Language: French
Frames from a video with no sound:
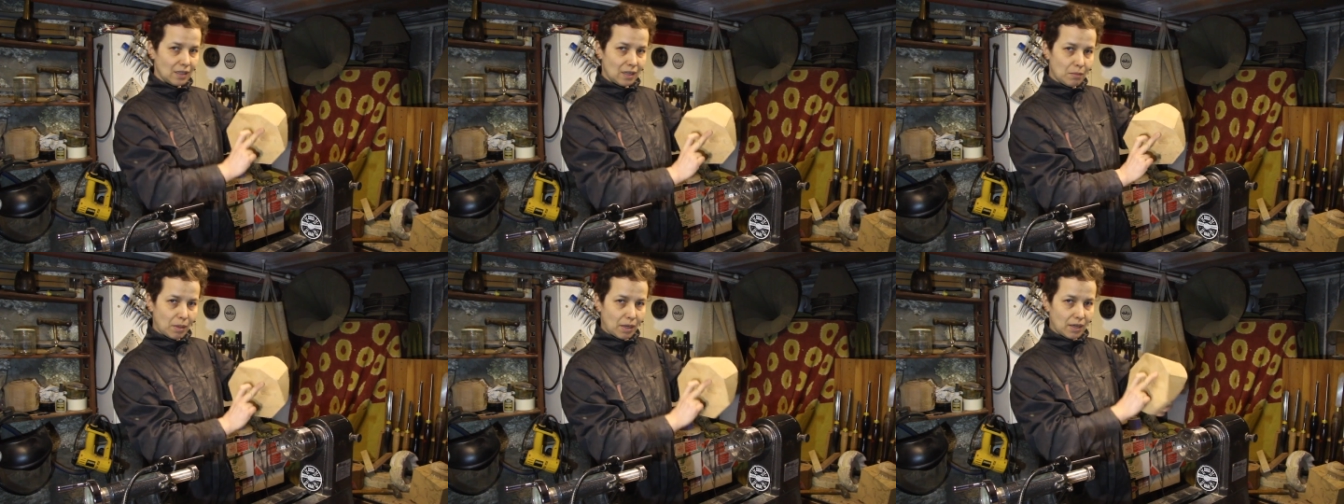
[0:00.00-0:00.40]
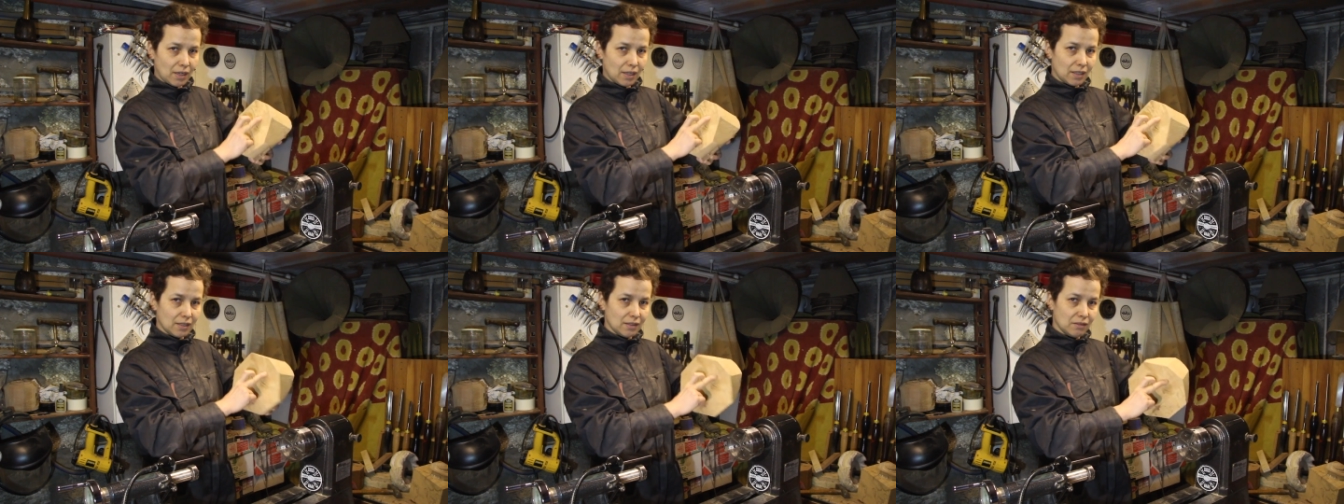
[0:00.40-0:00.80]
eh
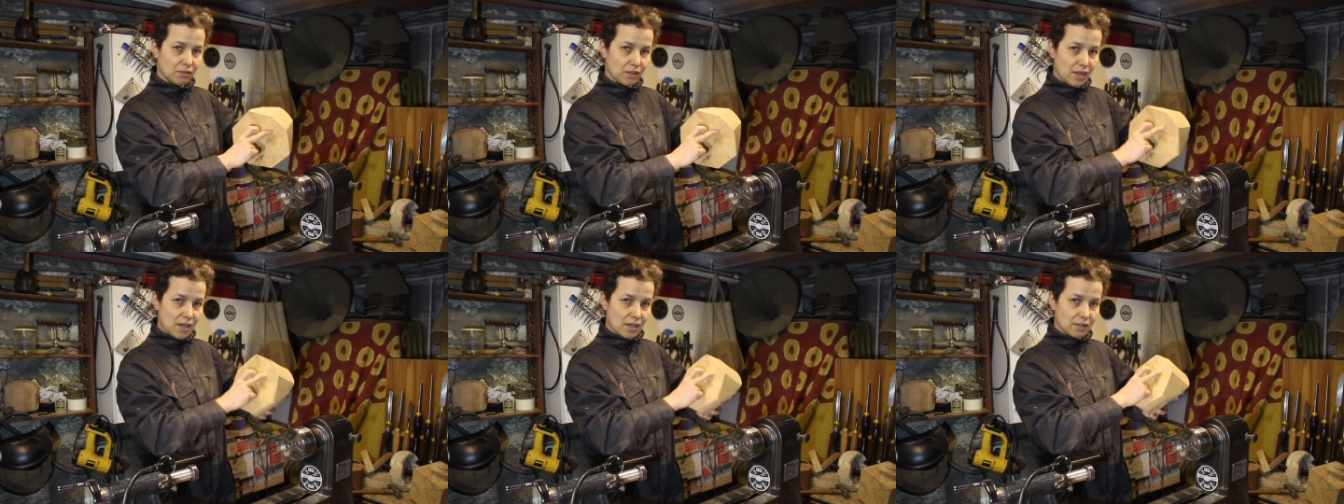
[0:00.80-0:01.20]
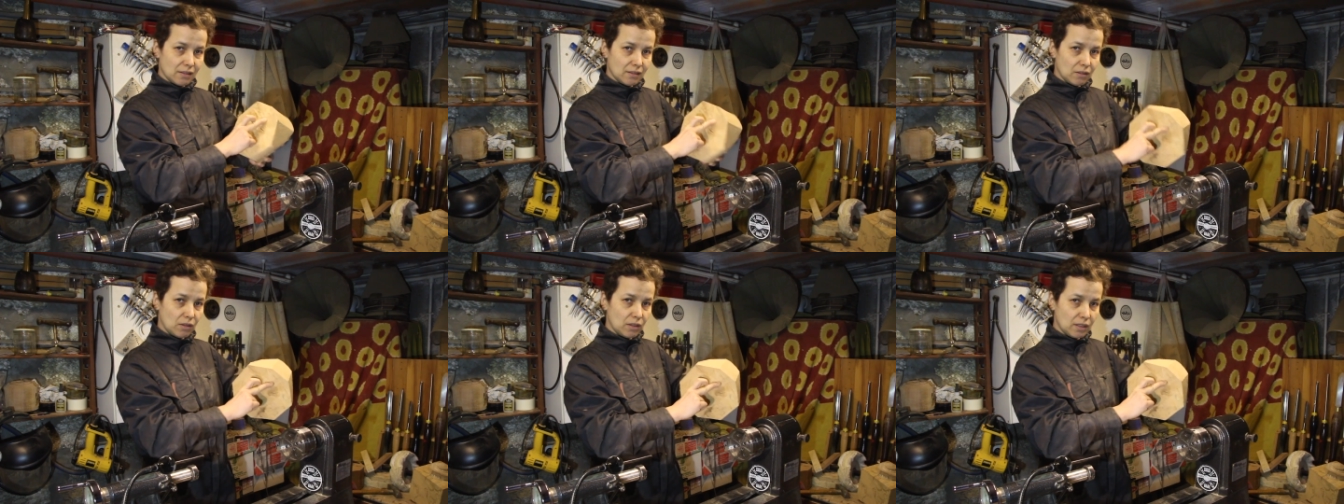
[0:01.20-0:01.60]
ben voilà,
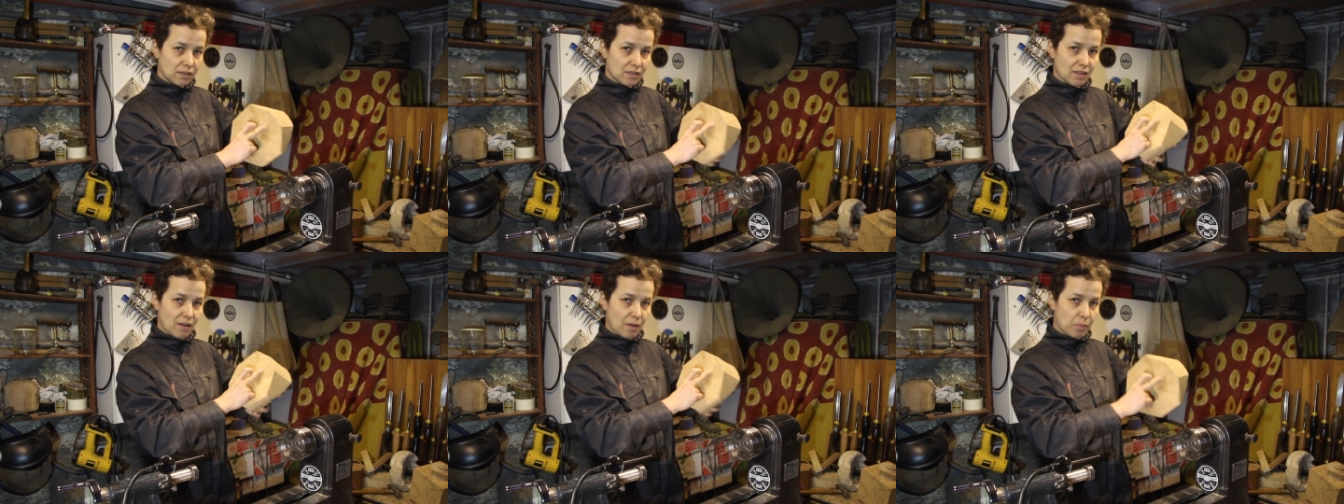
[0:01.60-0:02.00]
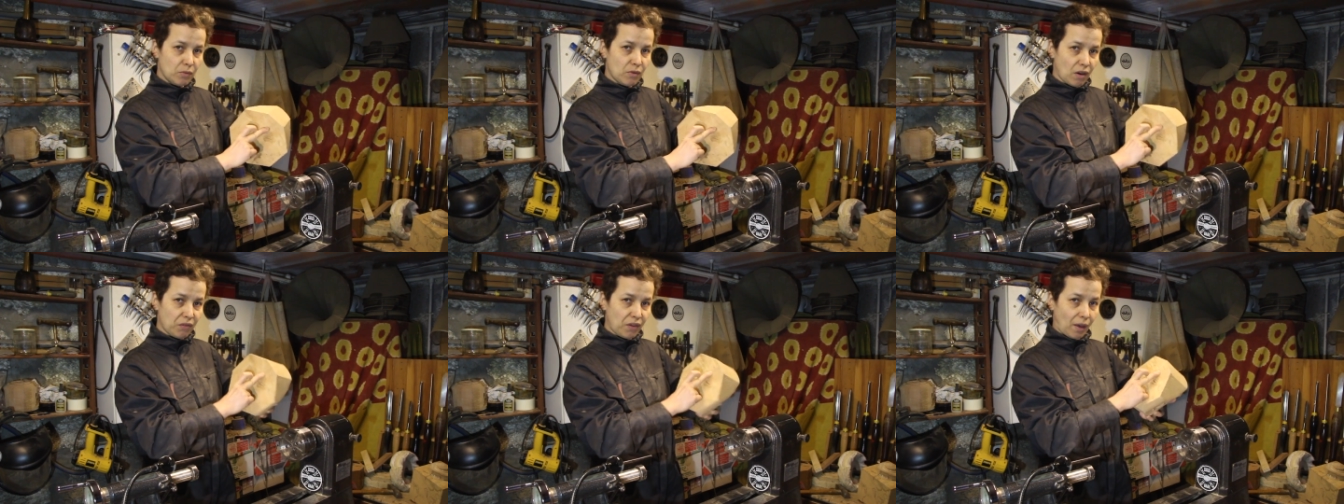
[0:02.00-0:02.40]
ça va pouvoir